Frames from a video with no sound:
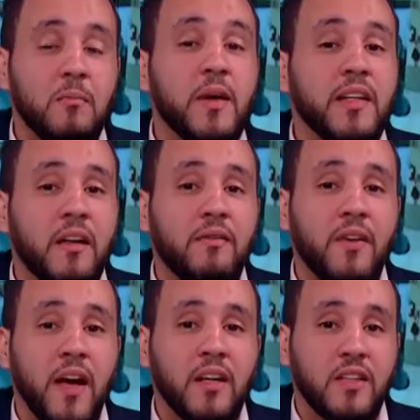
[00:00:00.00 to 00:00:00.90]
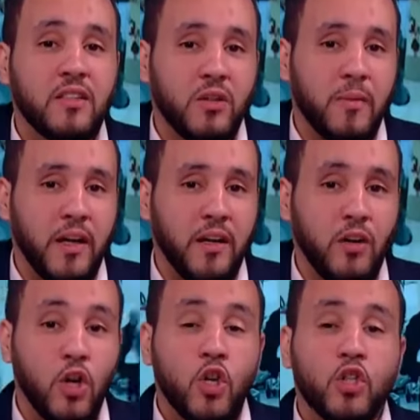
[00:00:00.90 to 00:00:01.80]
ماذا فعلت الجماهير
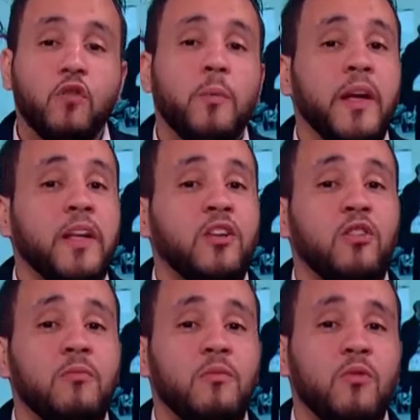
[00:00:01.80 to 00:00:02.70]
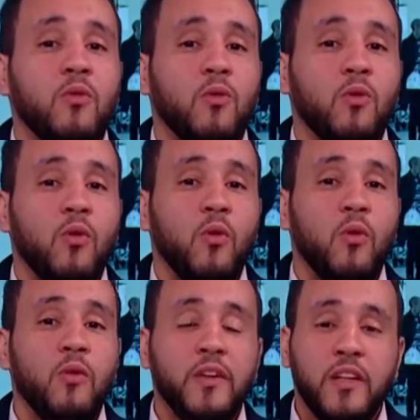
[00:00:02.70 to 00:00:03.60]
شوفوا بعينيكم
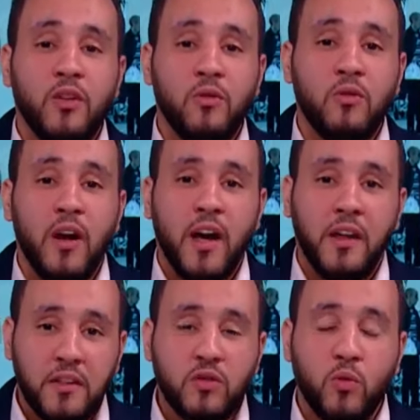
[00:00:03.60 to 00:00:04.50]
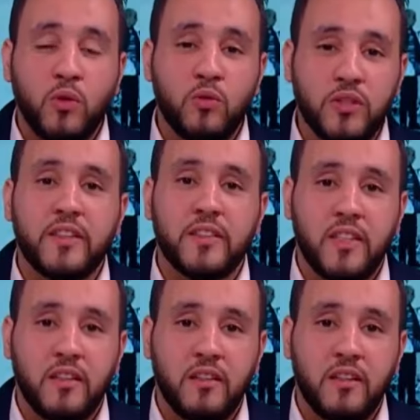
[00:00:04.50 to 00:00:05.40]
والفيديو أنا صورته
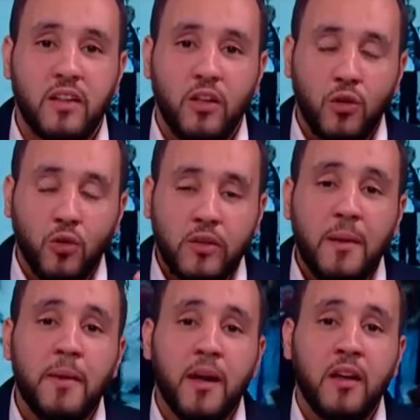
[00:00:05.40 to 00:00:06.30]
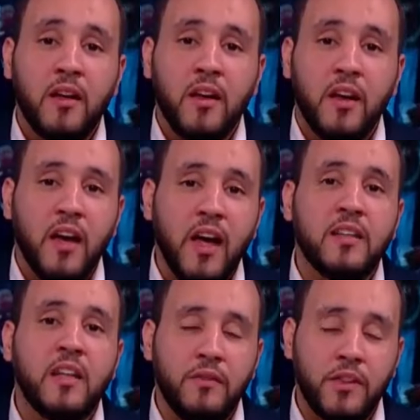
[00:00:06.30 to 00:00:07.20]
شخصيا نتابع
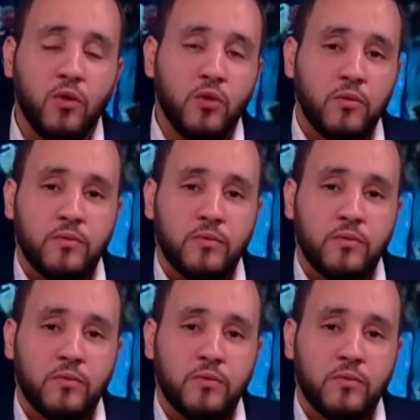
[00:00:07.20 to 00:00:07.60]
هذا الفيديو